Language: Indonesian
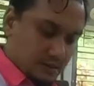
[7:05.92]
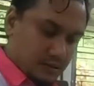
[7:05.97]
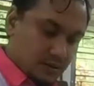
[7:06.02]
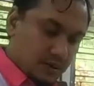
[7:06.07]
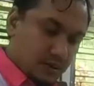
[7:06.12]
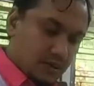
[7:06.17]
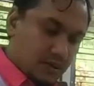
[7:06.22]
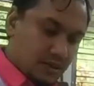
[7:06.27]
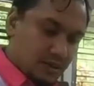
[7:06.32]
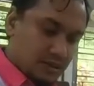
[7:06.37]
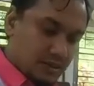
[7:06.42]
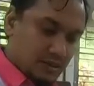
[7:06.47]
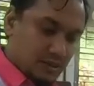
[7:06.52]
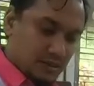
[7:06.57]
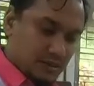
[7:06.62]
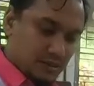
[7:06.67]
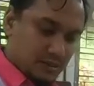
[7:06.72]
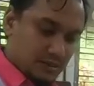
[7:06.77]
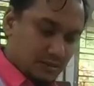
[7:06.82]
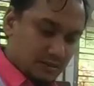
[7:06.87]
Oke.
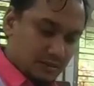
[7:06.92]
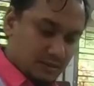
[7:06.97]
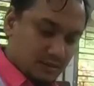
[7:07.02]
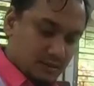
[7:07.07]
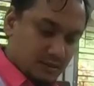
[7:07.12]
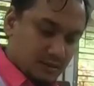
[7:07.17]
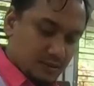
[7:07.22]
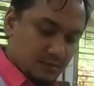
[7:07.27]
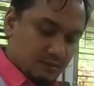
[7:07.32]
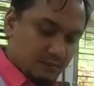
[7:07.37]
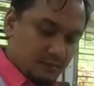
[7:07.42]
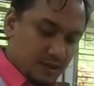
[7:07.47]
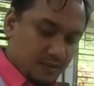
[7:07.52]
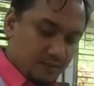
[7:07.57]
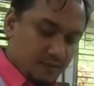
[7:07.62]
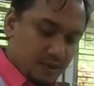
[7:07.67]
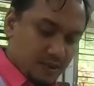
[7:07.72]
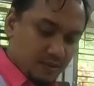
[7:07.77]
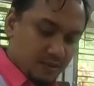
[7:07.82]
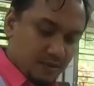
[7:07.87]

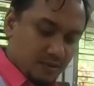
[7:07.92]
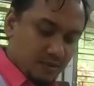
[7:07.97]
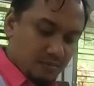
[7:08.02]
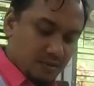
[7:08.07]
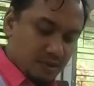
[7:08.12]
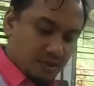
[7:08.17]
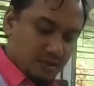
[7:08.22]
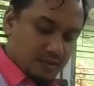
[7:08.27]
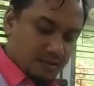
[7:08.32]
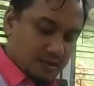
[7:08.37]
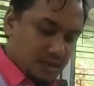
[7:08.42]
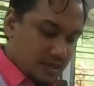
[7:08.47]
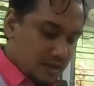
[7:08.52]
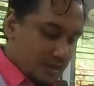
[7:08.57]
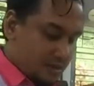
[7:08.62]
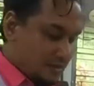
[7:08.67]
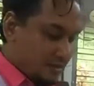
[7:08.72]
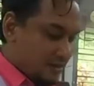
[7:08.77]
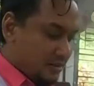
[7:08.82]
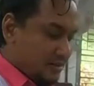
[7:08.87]
Bapak itu nimbangnya salah
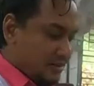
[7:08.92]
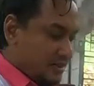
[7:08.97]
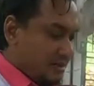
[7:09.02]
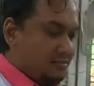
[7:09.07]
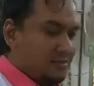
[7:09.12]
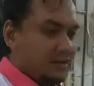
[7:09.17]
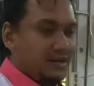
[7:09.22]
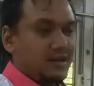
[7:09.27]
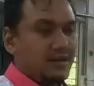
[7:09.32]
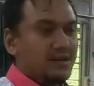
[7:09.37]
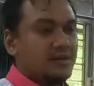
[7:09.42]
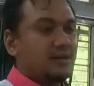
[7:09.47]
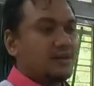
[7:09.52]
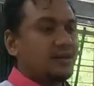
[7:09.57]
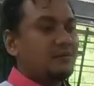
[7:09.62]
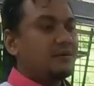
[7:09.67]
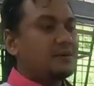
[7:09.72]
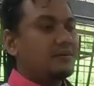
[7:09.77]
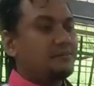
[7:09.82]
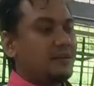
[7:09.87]
di, diambil lagi nggak
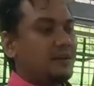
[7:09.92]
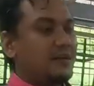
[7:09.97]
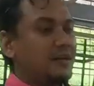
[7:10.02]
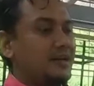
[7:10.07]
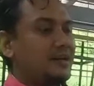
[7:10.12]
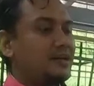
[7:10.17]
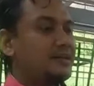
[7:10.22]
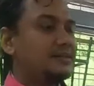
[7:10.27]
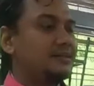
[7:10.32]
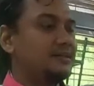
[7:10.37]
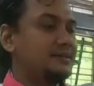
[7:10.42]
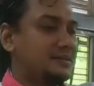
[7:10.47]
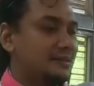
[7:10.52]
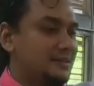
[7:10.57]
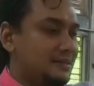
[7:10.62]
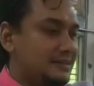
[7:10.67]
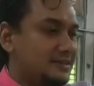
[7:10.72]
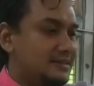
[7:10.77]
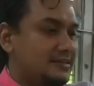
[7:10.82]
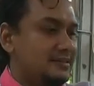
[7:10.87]
apa-apa ya.
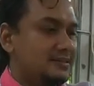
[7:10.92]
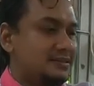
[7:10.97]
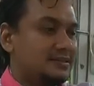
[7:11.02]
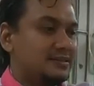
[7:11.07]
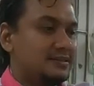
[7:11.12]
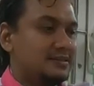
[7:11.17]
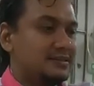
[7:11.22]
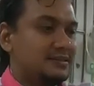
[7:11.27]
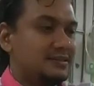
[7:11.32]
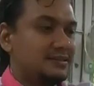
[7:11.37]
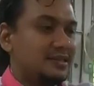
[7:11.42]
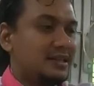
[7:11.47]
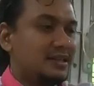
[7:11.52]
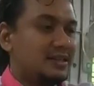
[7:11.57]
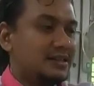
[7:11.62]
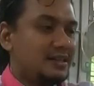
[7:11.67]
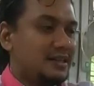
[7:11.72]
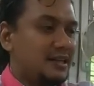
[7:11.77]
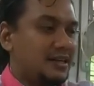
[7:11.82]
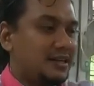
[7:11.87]
Ini kan
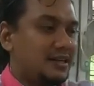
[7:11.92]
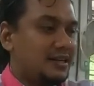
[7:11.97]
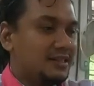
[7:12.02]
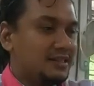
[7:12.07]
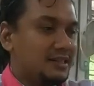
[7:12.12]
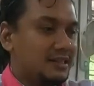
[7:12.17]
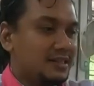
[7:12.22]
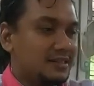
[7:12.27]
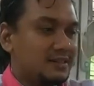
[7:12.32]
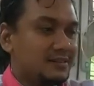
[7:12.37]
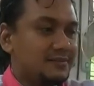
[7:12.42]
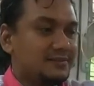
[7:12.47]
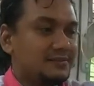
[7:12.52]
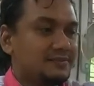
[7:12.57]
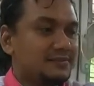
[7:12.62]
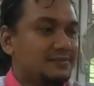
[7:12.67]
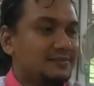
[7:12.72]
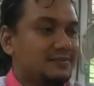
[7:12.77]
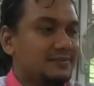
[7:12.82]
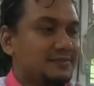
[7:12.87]
tidak analitik.
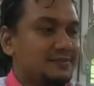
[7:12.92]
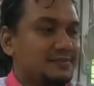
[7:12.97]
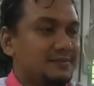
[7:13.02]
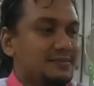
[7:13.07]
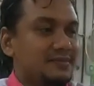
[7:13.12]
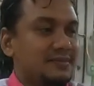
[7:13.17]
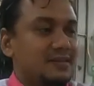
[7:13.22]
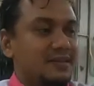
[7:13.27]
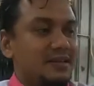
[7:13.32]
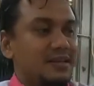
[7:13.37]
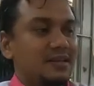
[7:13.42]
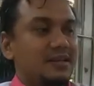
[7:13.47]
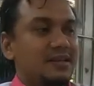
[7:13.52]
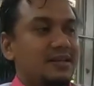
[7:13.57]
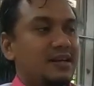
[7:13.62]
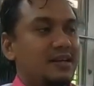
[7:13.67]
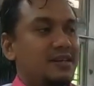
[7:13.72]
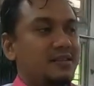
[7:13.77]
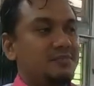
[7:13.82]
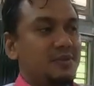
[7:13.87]
Ya
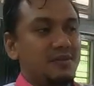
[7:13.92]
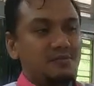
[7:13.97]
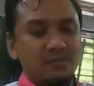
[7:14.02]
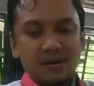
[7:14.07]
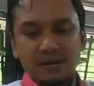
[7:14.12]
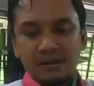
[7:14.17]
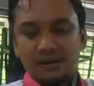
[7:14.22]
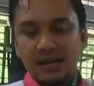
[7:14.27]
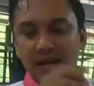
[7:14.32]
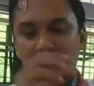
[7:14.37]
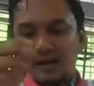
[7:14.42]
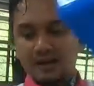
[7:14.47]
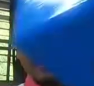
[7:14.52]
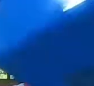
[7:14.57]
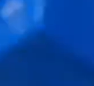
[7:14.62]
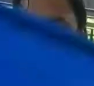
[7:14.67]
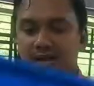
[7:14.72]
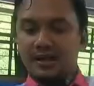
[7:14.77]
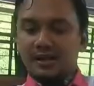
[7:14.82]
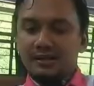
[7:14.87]
tidak kimia banget lah
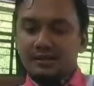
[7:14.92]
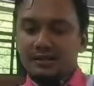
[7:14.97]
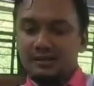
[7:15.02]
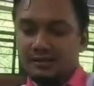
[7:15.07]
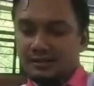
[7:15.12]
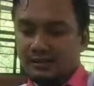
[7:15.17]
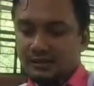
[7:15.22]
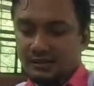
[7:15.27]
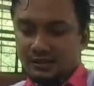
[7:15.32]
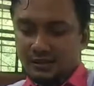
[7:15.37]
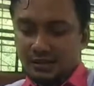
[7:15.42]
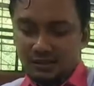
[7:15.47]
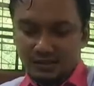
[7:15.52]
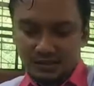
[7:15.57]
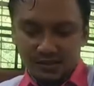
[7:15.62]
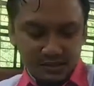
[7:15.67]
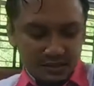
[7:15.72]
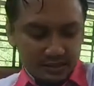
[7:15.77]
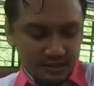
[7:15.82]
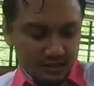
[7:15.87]
ya. Ini harus
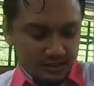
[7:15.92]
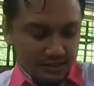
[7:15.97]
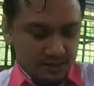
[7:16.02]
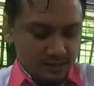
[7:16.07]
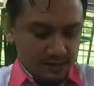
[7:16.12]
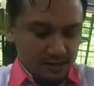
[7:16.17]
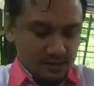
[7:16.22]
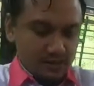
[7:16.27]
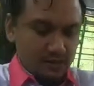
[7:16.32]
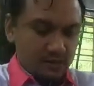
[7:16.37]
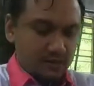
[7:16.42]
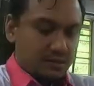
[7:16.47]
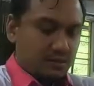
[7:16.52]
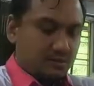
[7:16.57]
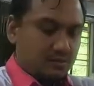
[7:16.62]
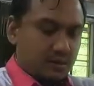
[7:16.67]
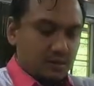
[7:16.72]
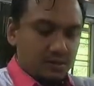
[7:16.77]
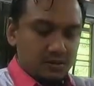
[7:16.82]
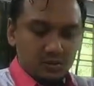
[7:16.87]
sini. Ini
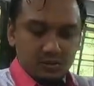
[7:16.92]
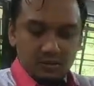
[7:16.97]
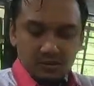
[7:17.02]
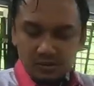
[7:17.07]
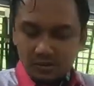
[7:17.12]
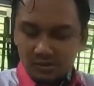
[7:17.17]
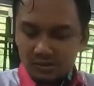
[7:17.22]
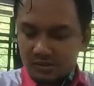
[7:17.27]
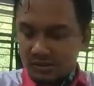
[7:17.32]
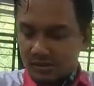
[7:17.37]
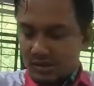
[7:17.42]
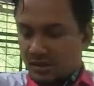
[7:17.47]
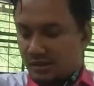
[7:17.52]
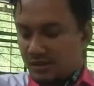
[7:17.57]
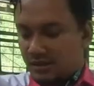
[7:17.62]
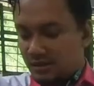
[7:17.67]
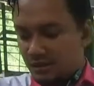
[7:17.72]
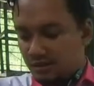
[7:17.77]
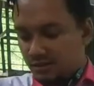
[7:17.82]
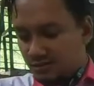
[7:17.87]
baru setengah
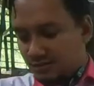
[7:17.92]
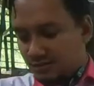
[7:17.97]
kilo.